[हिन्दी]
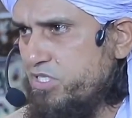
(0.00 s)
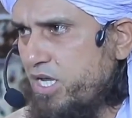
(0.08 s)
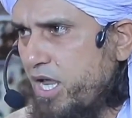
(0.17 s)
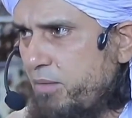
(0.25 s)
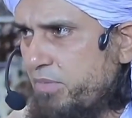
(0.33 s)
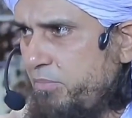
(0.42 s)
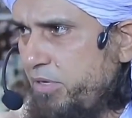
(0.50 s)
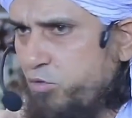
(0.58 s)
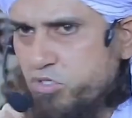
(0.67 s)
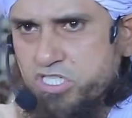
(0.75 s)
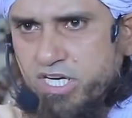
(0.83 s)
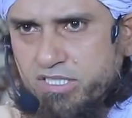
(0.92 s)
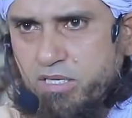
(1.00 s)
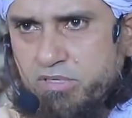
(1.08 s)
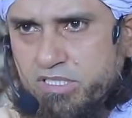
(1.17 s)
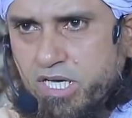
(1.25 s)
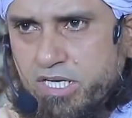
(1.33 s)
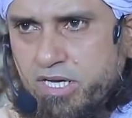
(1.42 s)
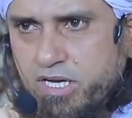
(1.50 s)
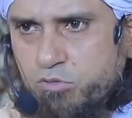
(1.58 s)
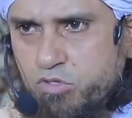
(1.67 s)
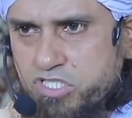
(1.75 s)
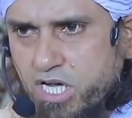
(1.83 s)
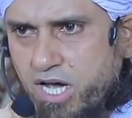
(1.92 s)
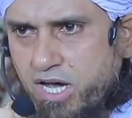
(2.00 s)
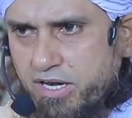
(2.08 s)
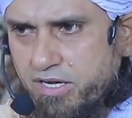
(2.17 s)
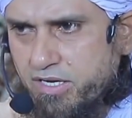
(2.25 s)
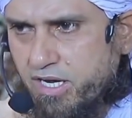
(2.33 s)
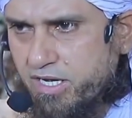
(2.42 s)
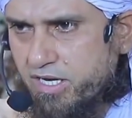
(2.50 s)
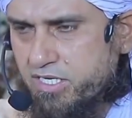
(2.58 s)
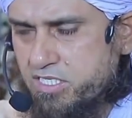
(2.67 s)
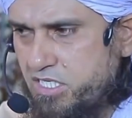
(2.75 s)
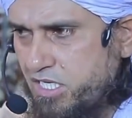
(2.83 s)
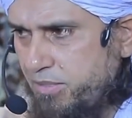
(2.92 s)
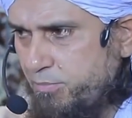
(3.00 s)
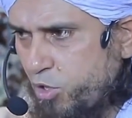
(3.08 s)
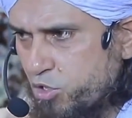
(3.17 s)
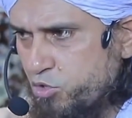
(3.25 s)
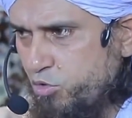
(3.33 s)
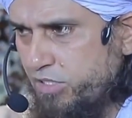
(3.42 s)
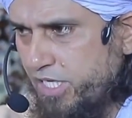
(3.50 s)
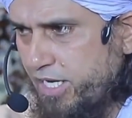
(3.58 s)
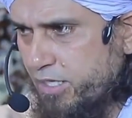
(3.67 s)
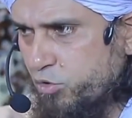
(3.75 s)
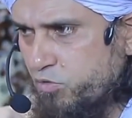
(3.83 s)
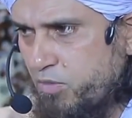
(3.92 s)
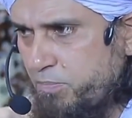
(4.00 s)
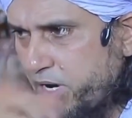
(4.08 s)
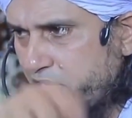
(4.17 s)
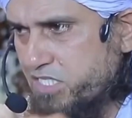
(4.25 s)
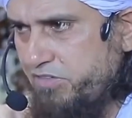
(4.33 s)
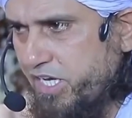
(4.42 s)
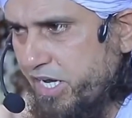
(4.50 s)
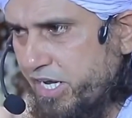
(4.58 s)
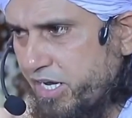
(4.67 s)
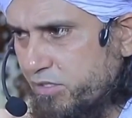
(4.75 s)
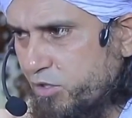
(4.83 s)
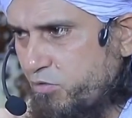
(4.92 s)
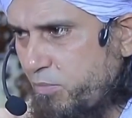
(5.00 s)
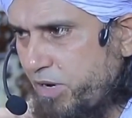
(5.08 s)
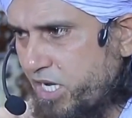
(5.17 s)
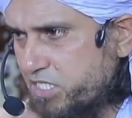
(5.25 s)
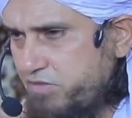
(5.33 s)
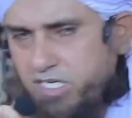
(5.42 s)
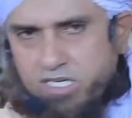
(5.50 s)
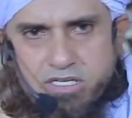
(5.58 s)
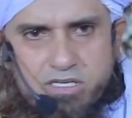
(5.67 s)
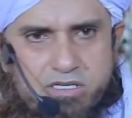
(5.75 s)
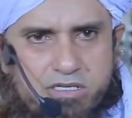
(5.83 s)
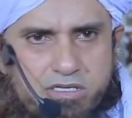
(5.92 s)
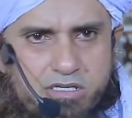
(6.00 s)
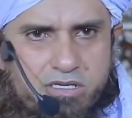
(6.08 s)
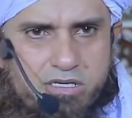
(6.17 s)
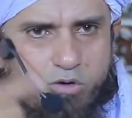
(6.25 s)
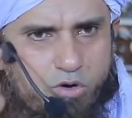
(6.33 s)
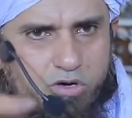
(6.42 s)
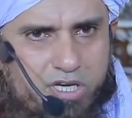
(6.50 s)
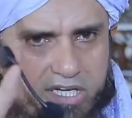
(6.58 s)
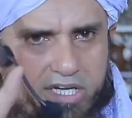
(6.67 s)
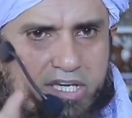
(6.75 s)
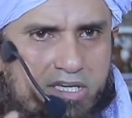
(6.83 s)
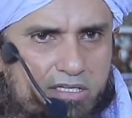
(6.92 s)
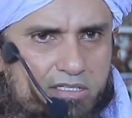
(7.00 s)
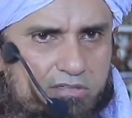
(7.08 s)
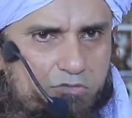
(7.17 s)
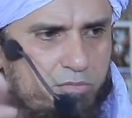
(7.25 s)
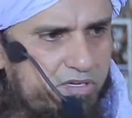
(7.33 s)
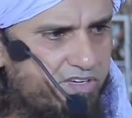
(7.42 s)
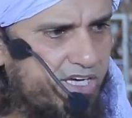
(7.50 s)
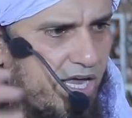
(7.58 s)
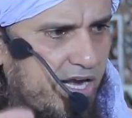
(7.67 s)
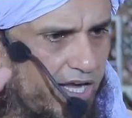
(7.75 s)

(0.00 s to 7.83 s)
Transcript: तो इस्लाम ने भी कुछ शर्तें बताई हैं ना तो चार अगर किसी की मौजूद हैं तो वो पाँचवीं करेगा तो वो पाँचवीं होगी नहीं वो बीवी